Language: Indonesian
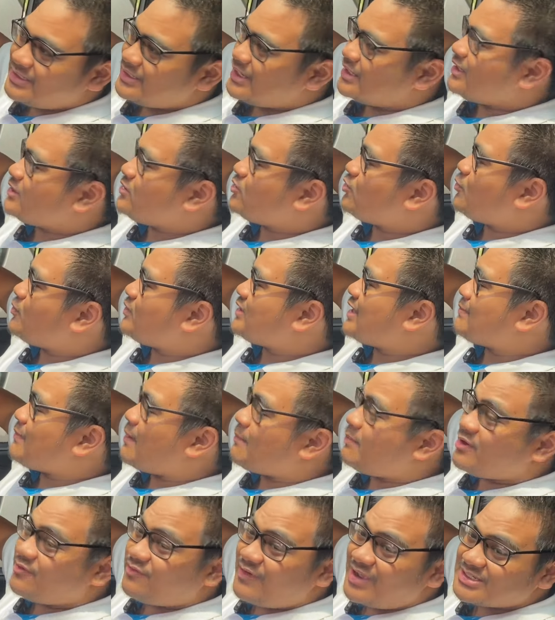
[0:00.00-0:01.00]
jadi untuk
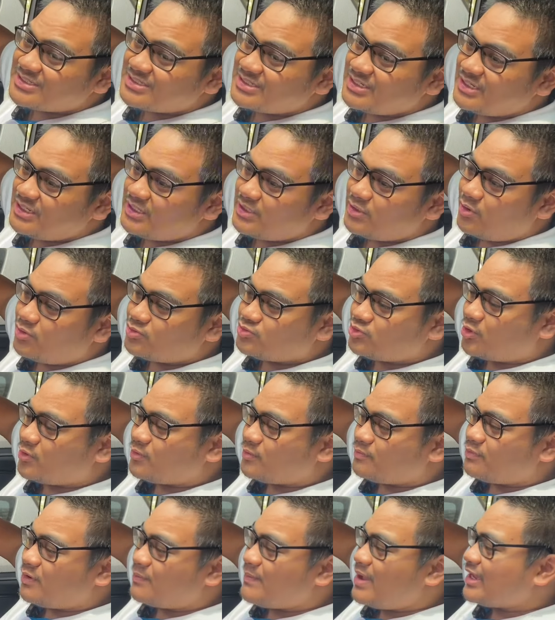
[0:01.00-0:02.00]
menambah privasi untuk
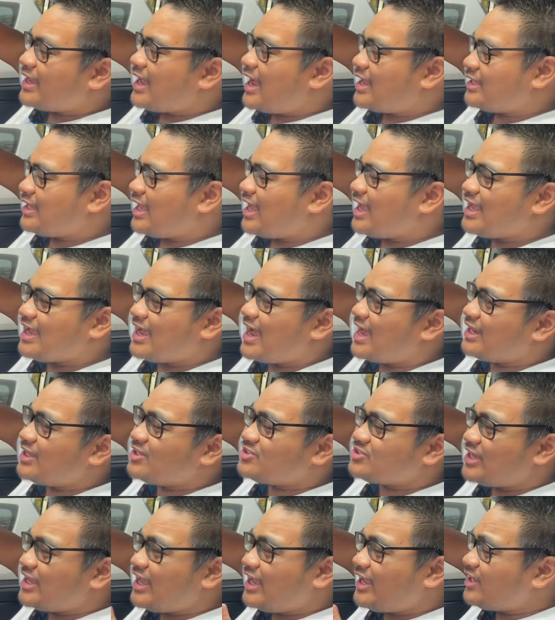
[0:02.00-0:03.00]
pemakainya. Karena
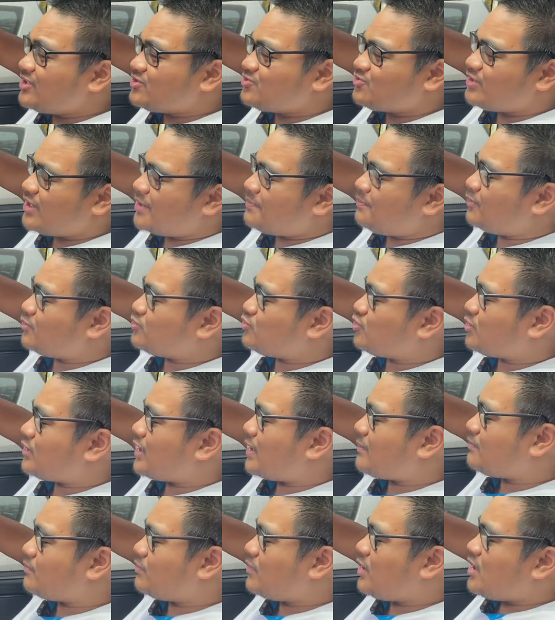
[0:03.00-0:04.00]
saya yakin juga untuk
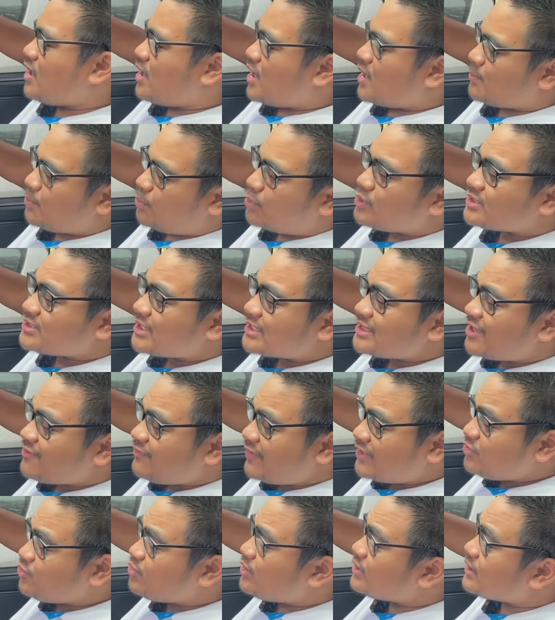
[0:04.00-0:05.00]
yang punya Santa
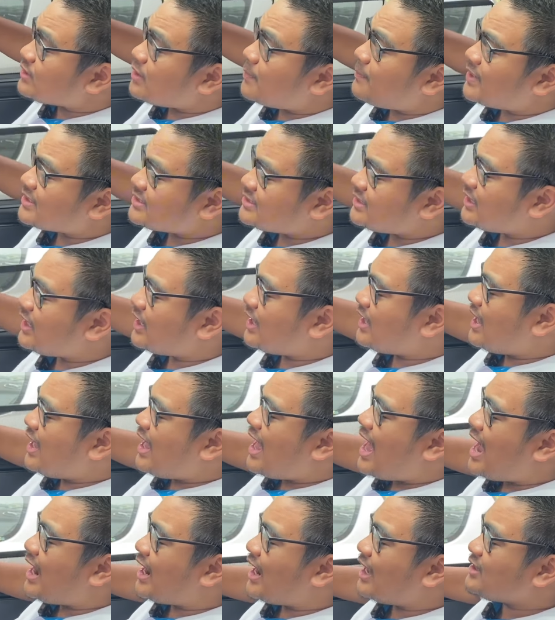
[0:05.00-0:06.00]
Fe juga rata pasti
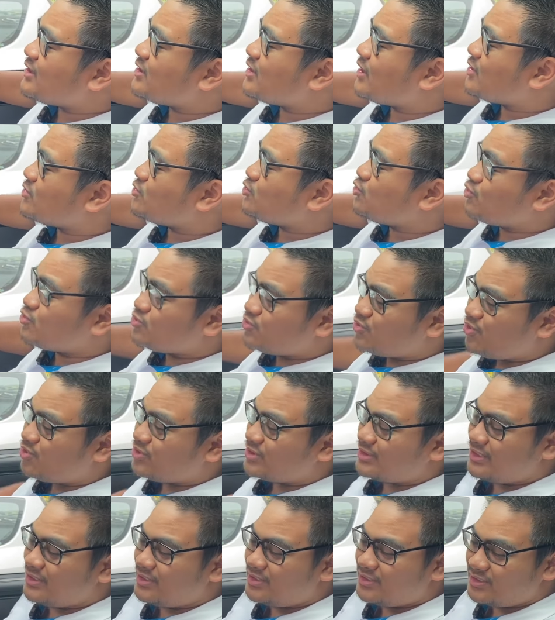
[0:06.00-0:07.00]
akan duduk
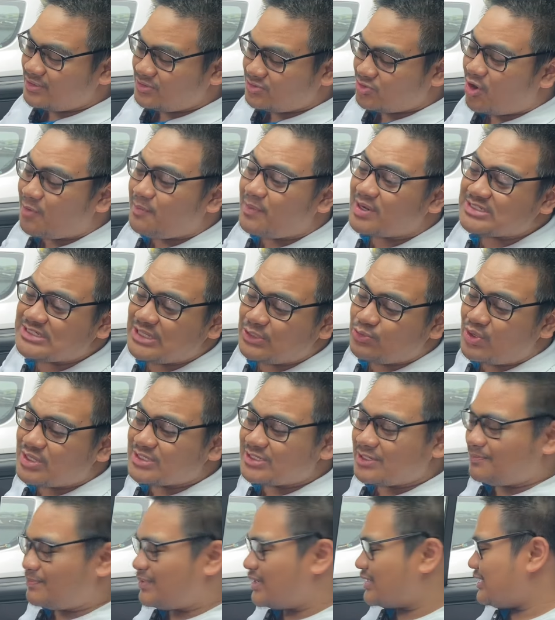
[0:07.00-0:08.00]
di jauh baris kedua
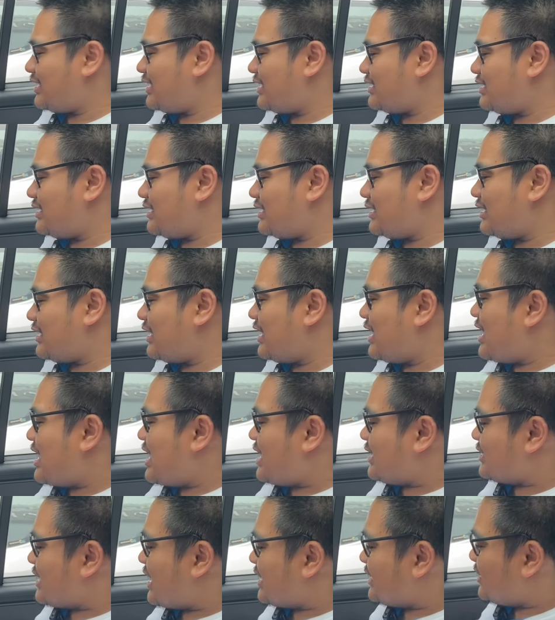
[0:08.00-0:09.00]
seperti ini.
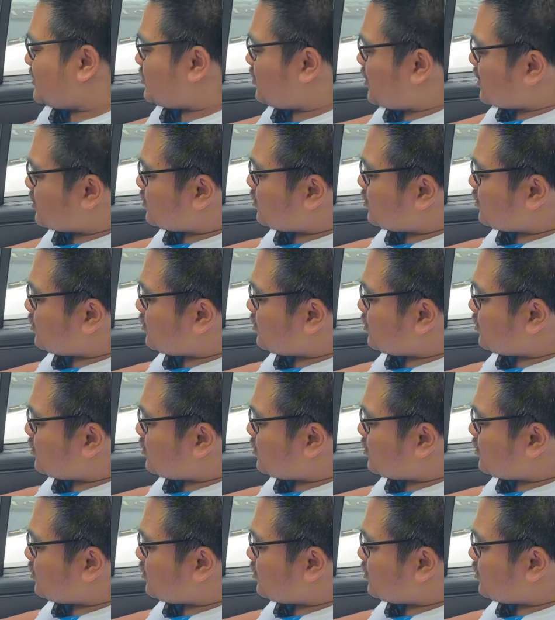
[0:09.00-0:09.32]
Dan ini juga